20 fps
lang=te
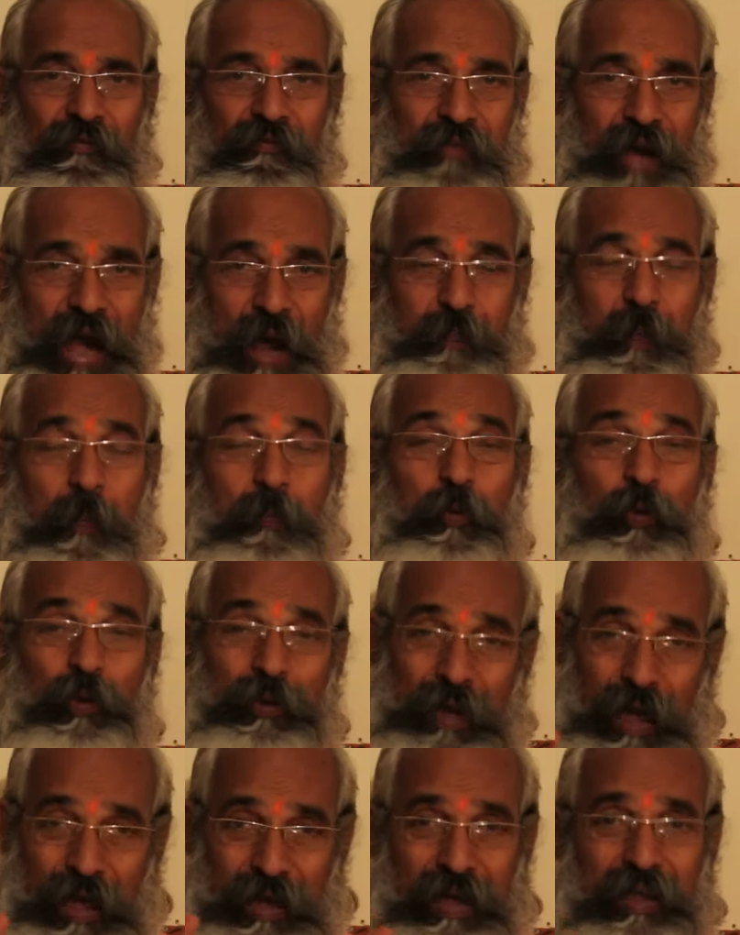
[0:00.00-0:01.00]

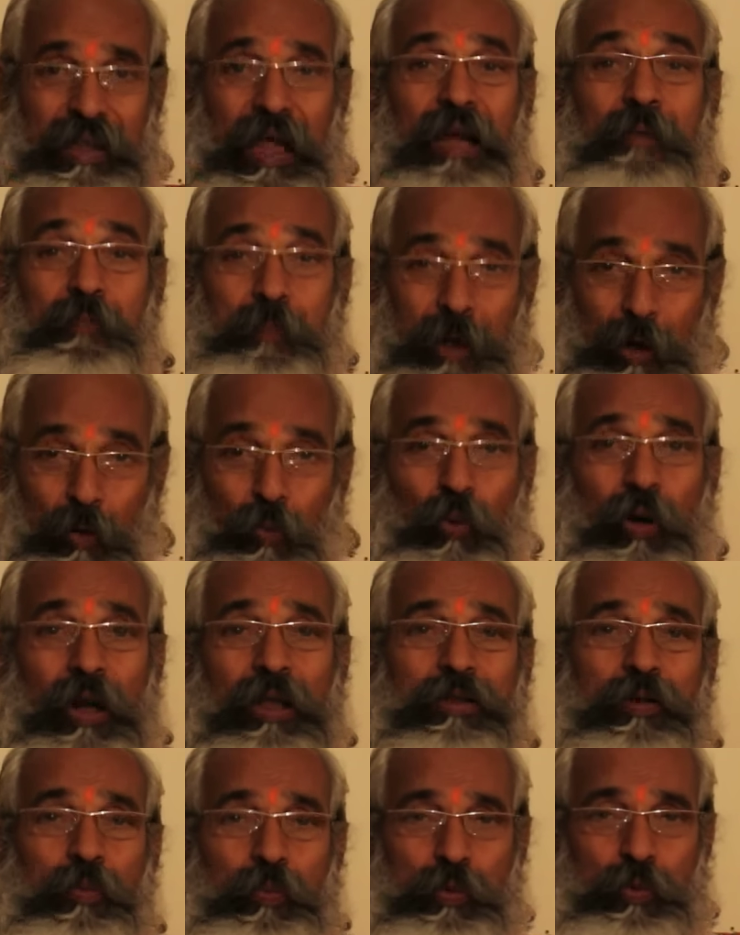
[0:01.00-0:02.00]
వేపపూత అనే దాని పేరు
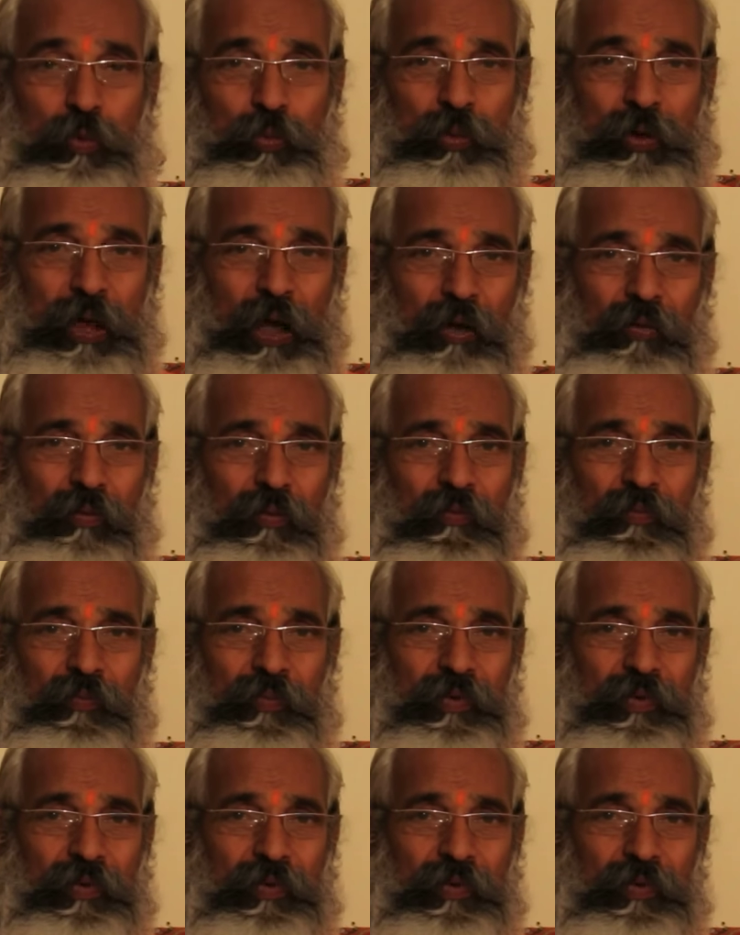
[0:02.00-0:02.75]
కూడా చెబుతూ ఉంటారు